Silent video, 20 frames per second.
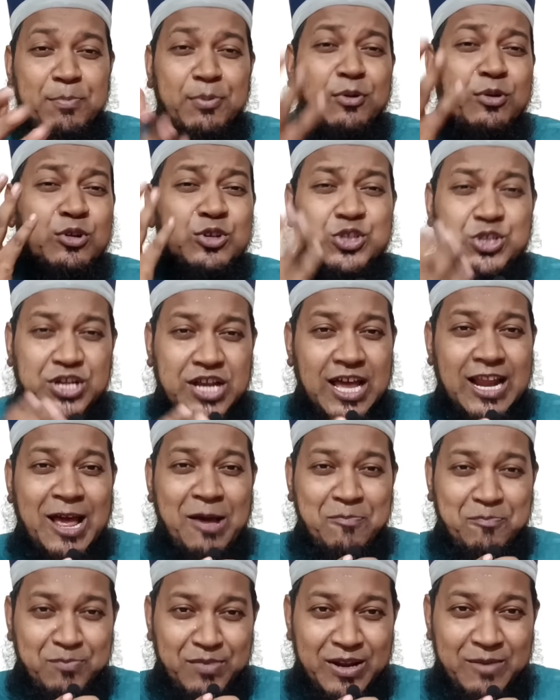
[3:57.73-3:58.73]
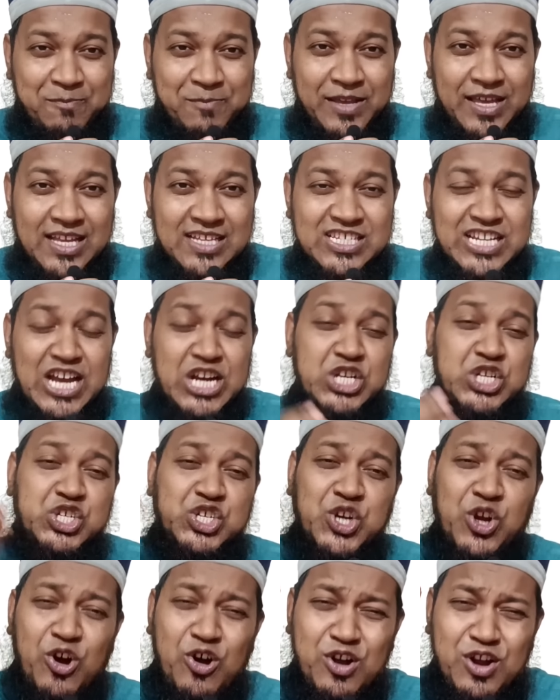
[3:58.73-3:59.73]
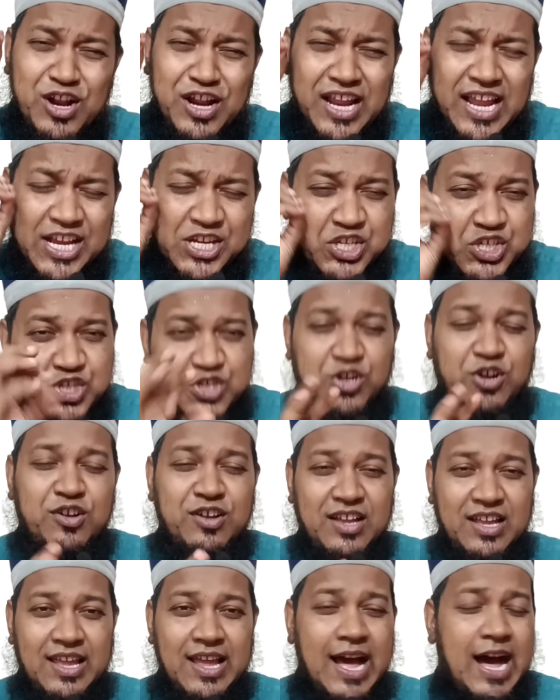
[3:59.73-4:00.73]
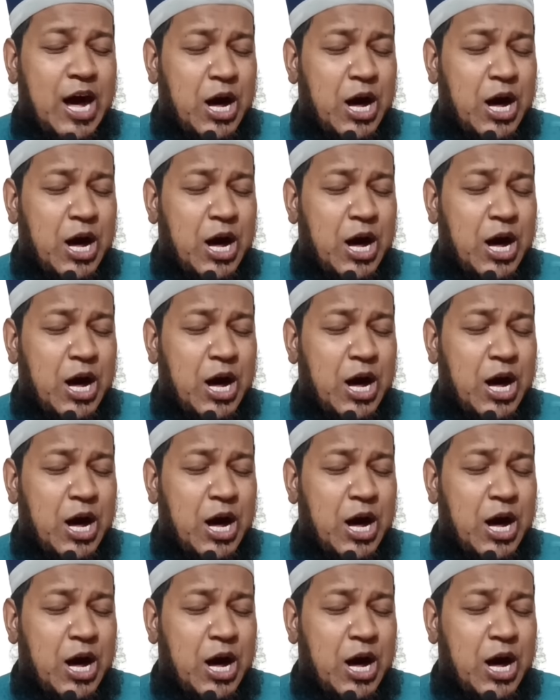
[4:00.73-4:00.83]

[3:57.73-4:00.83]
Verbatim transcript: পুরস্কার আপনি পেয়ে যান সঙ্গে সঙ্গে